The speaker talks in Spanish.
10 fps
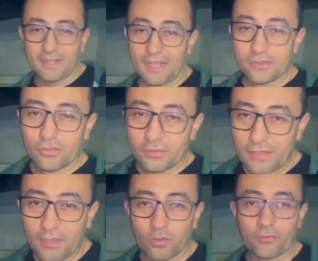sacando
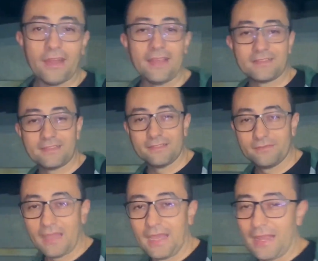de corferias,
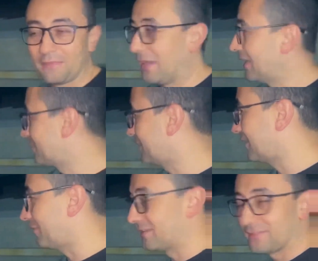a las malas
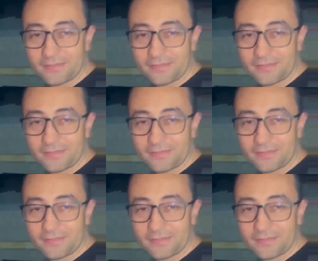básicamente.